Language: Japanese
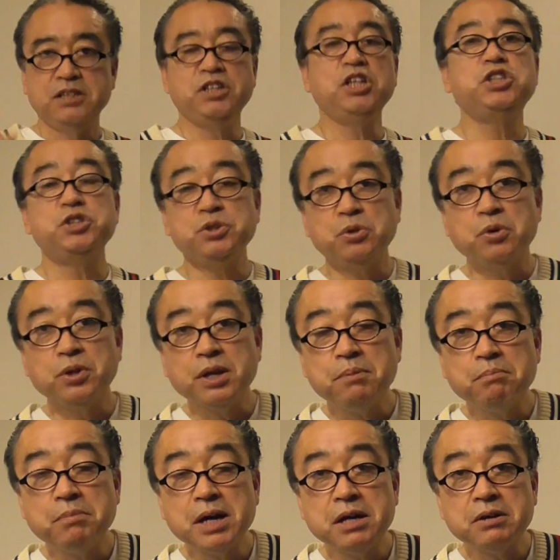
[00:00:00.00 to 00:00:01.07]
25
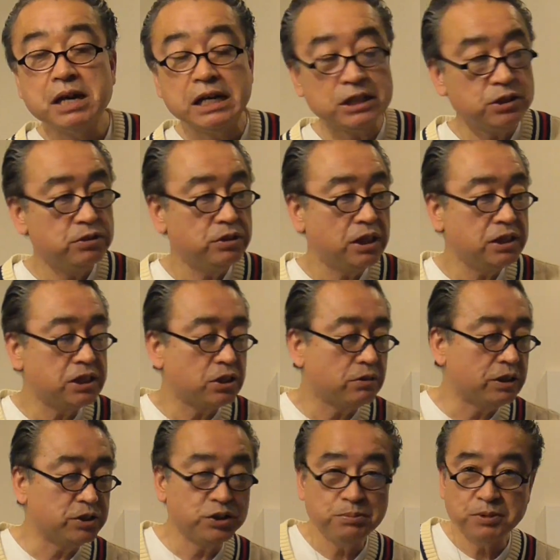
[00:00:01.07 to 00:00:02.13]
年前の阪急電車
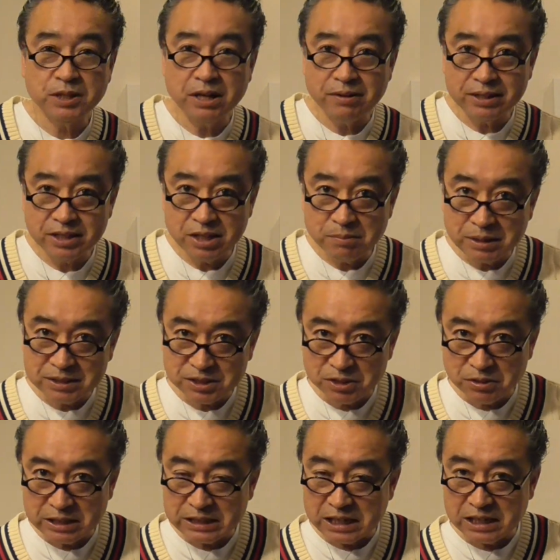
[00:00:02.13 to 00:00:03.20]
とは随分変わってます
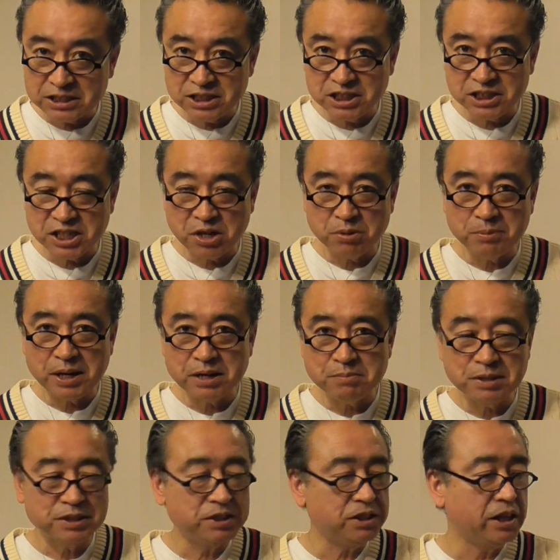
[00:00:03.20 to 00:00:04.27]
よ新しい車両もあり
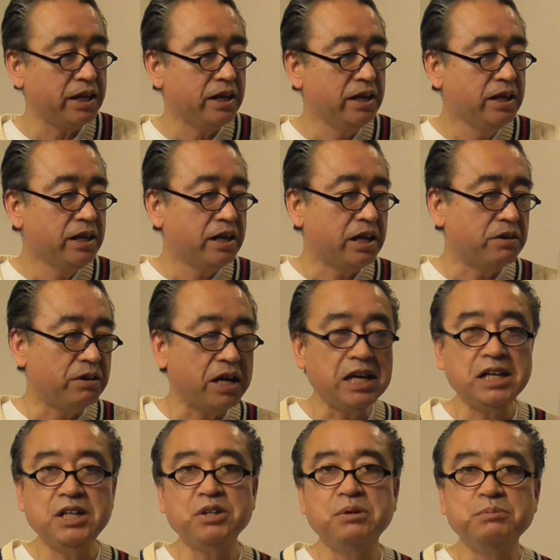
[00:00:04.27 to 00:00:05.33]
ますしねあの
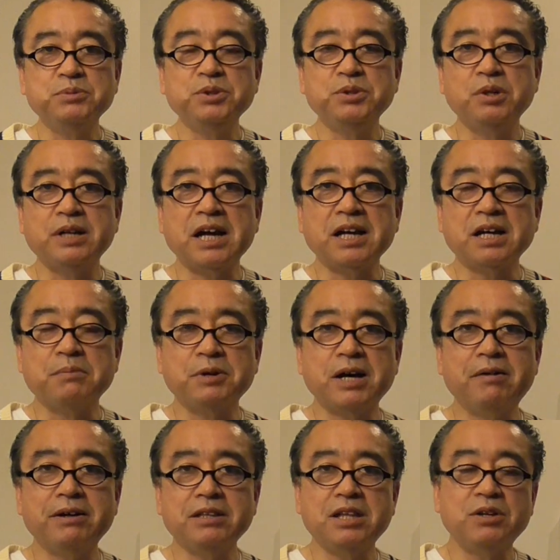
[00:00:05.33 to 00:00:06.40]
駅のムードなんかも
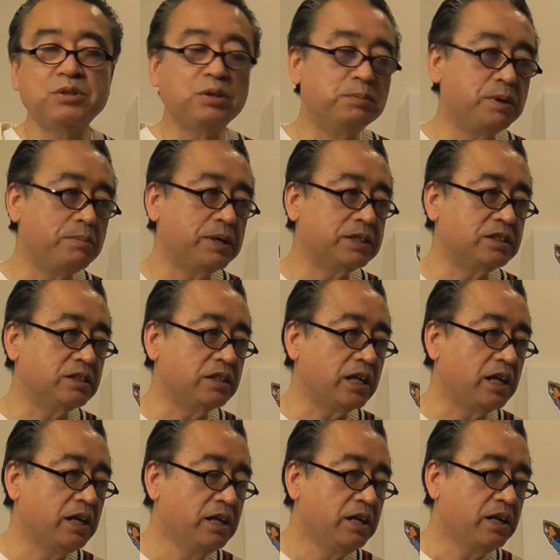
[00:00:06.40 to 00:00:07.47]
変わってると思いますん
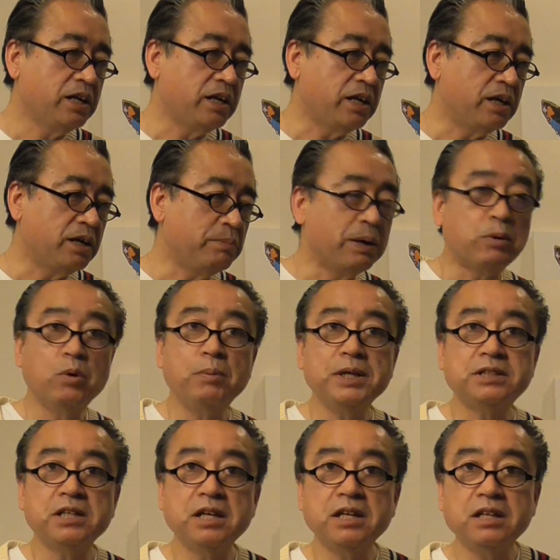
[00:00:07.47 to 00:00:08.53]
で、えー、まあ、神
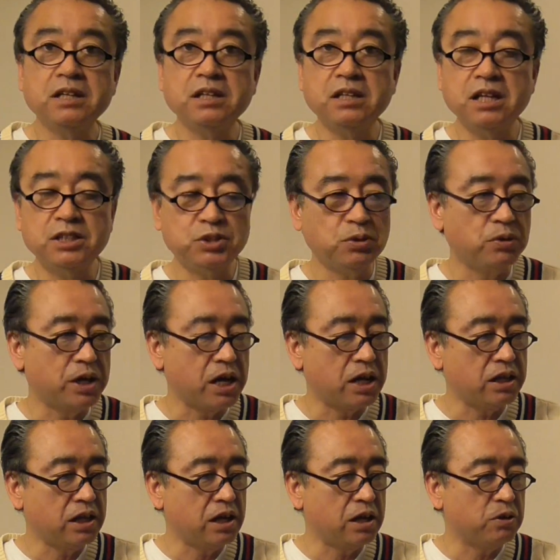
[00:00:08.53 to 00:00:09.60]
戸線でしょうか
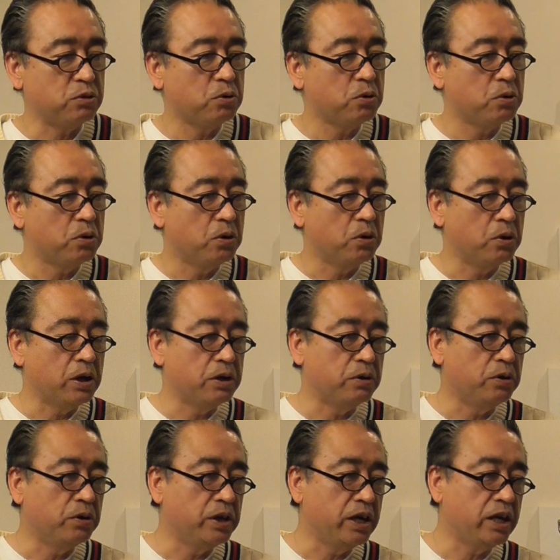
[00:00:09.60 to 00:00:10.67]
らねあのどこのあ
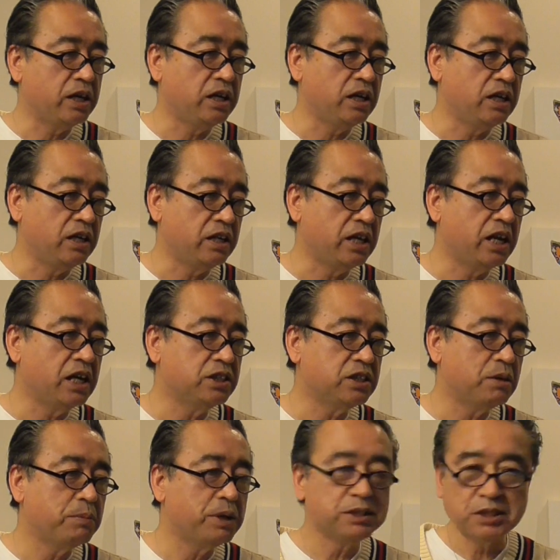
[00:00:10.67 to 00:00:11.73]
の駅でいらっ
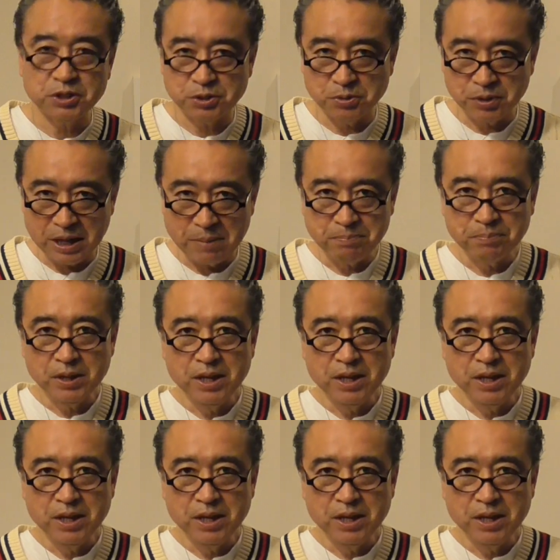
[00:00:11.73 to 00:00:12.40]
しゃいますでしょうか、